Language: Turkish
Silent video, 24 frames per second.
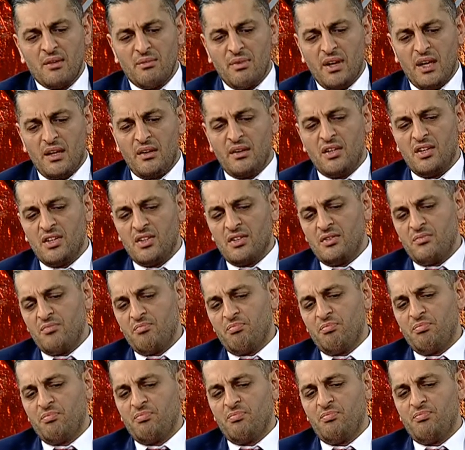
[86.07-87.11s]
Ben e,
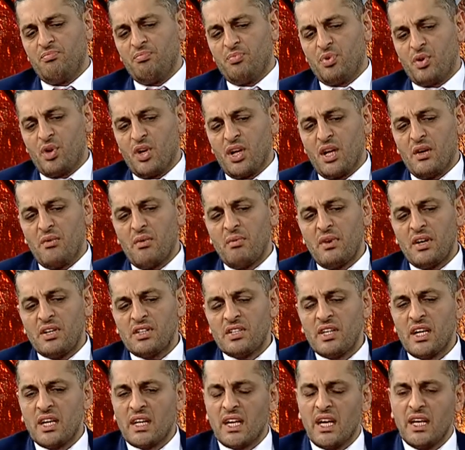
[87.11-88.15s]
programa
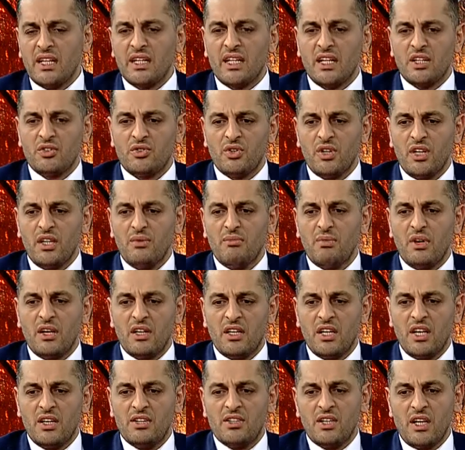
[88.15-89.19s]
başlarken de söyledim ya
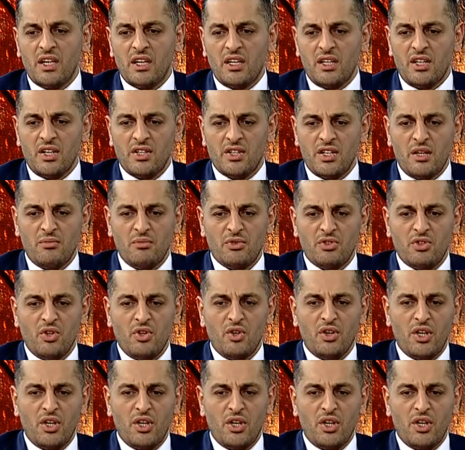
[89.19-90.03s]
genç arkadaşlarımıza